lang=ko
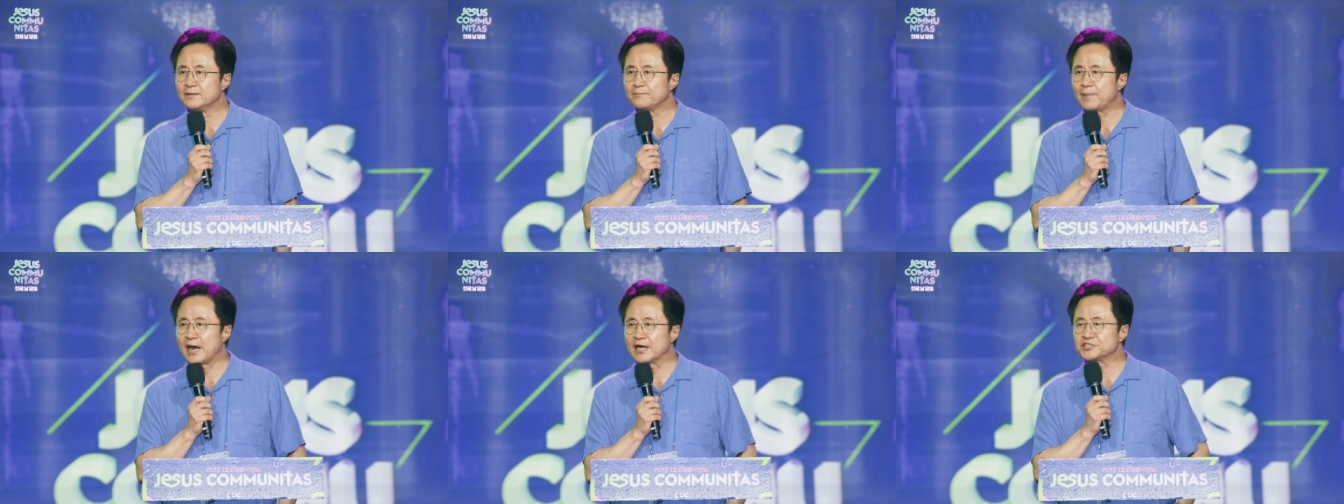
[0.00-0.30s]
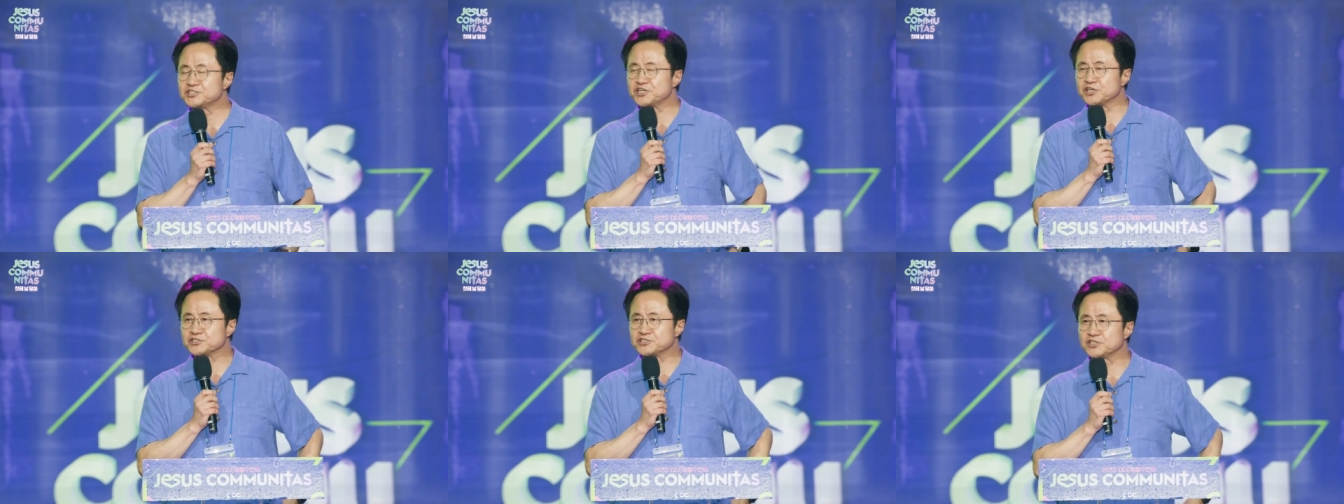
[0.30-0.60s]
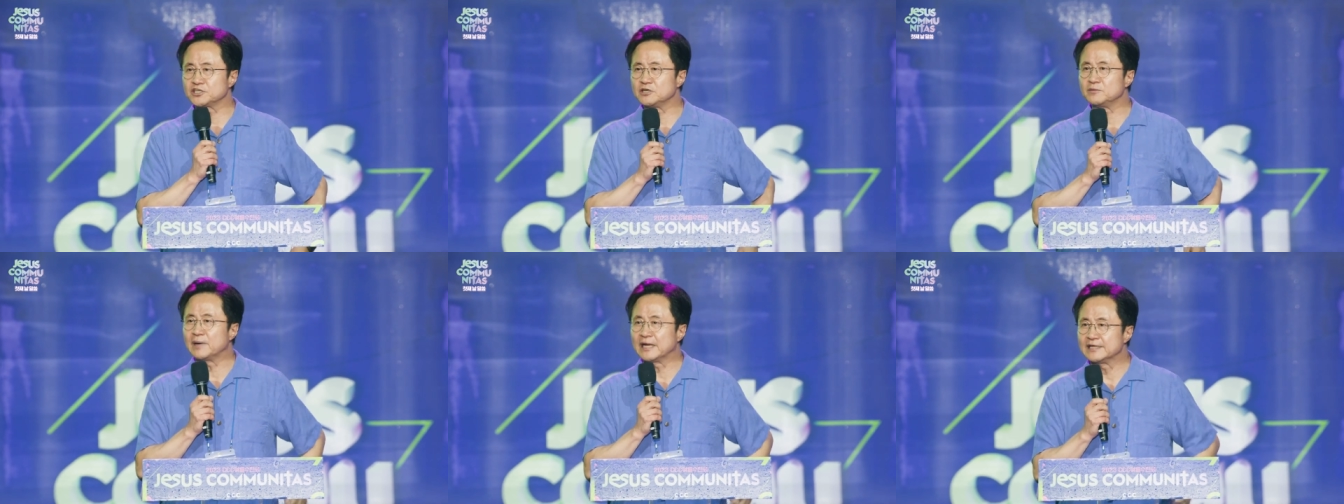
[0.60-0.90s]
방시혁
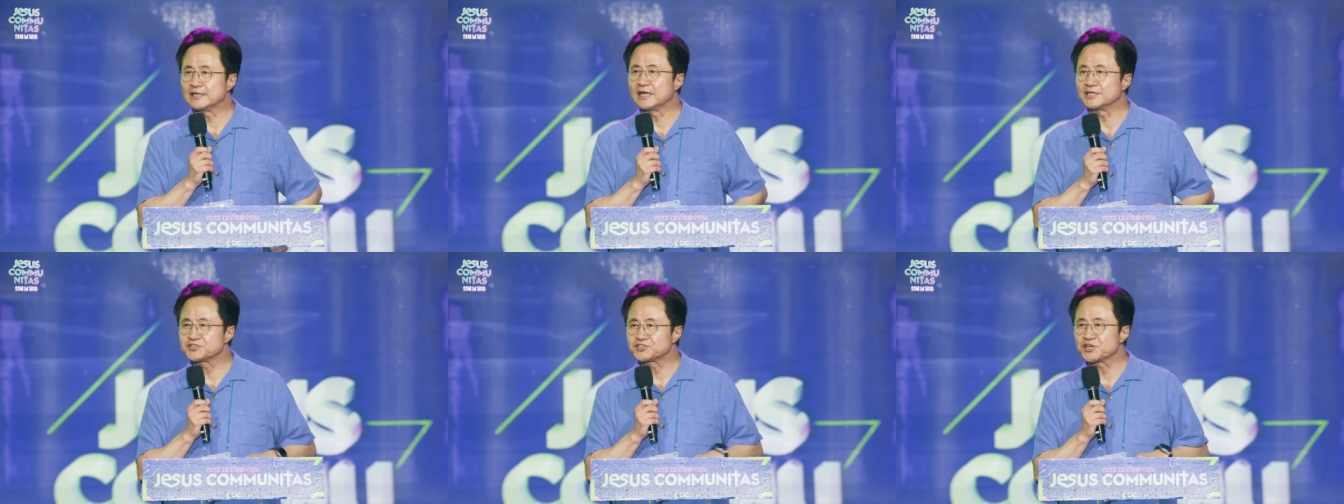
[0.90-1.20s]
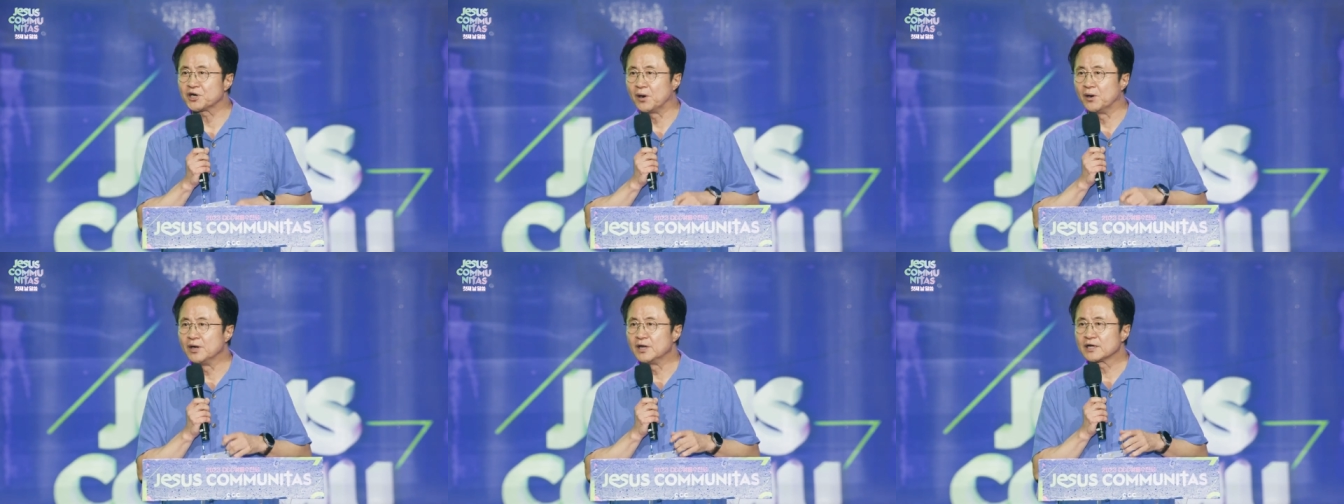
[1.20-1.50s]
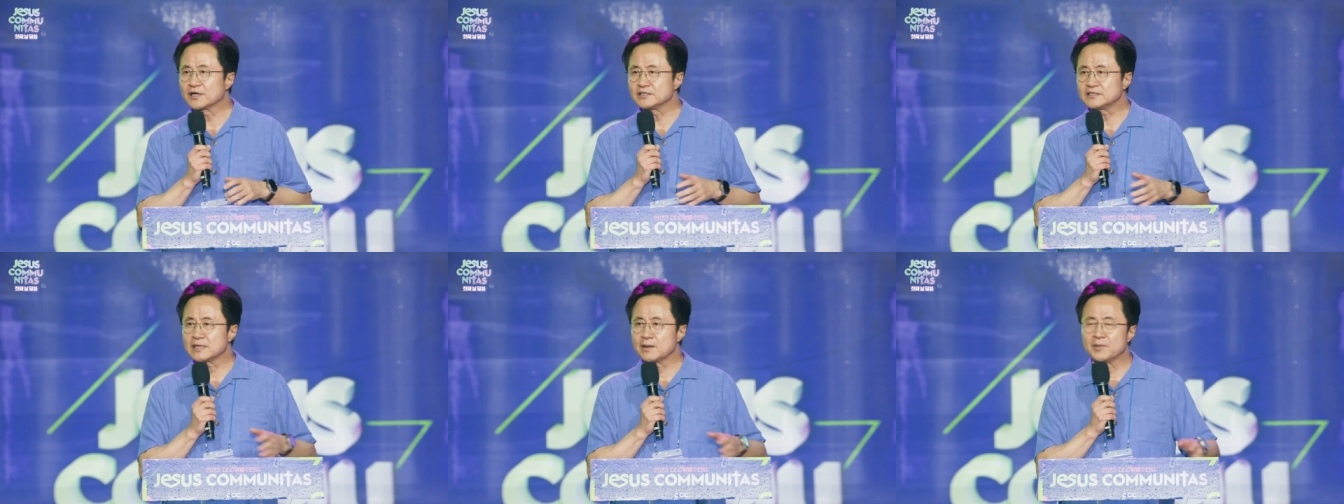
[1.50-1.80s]
씨를 만났죠.
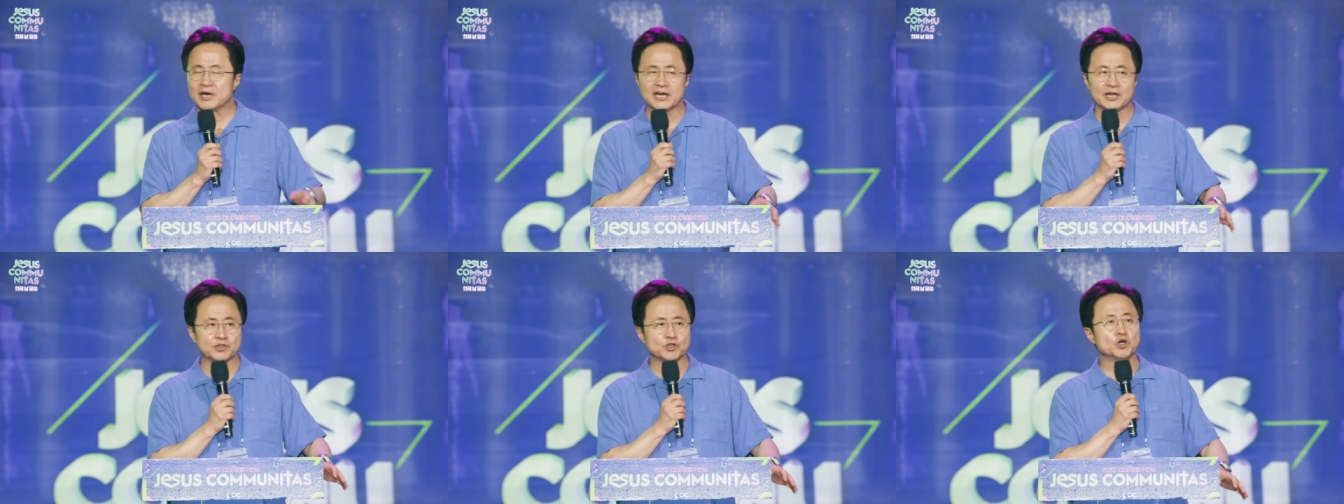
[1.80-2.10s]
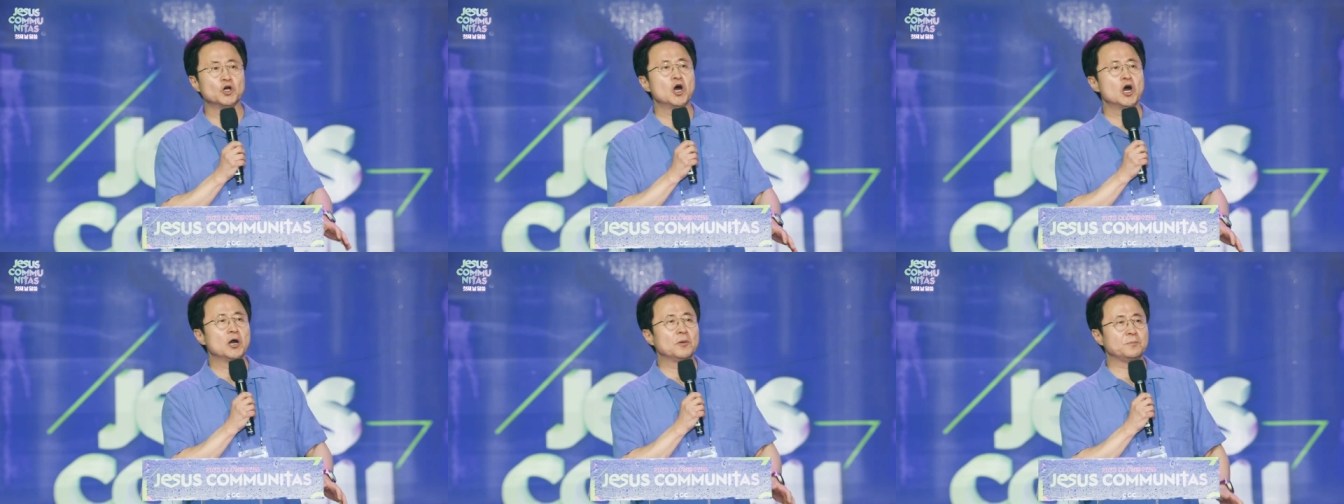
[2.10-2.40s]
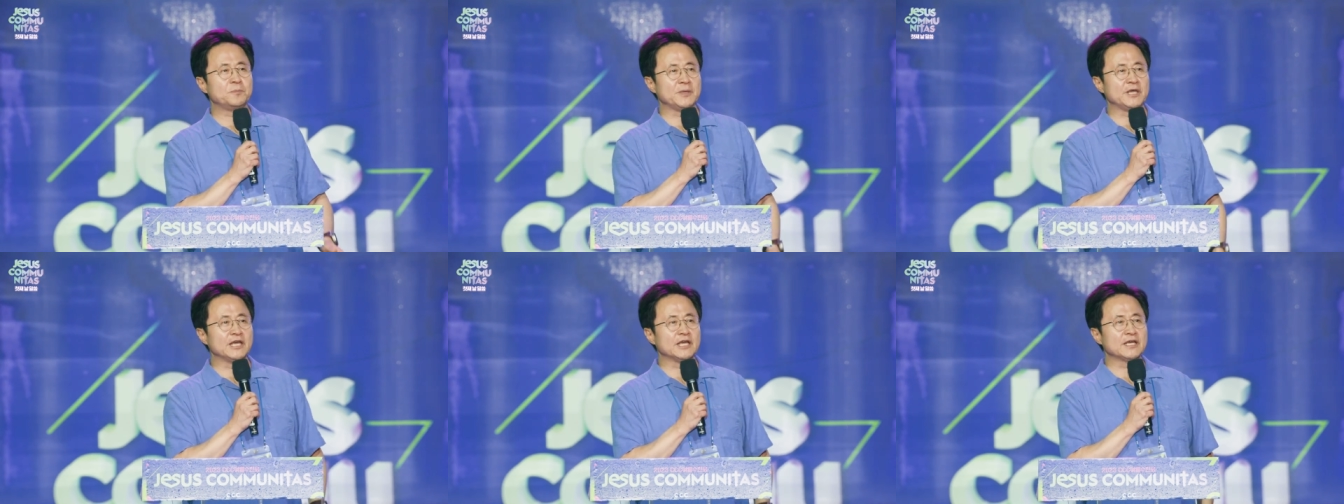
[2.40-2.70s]
그때만 해도
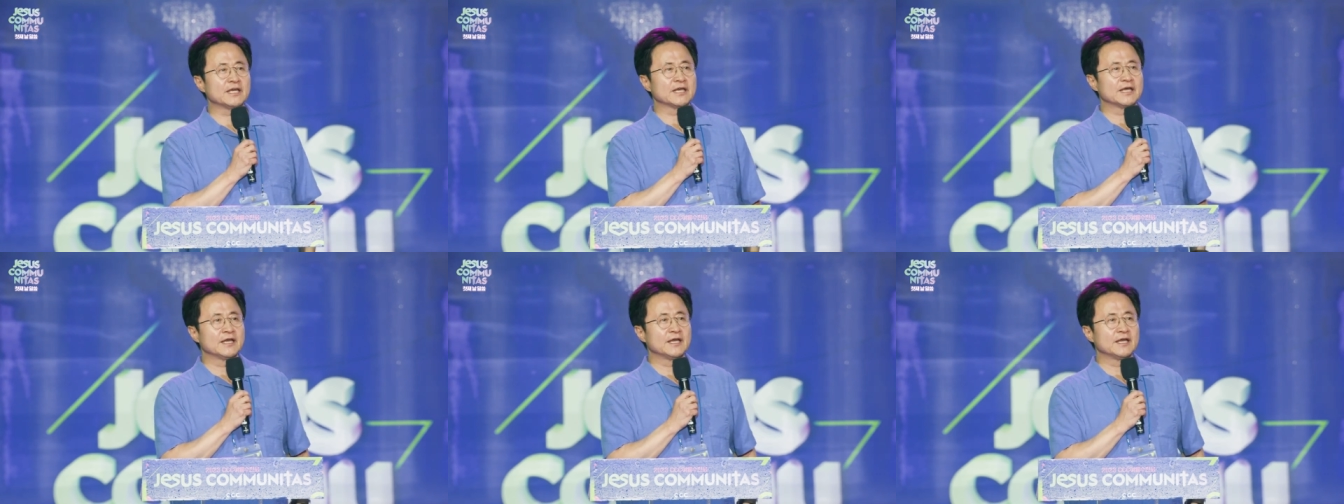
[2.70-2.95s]
빅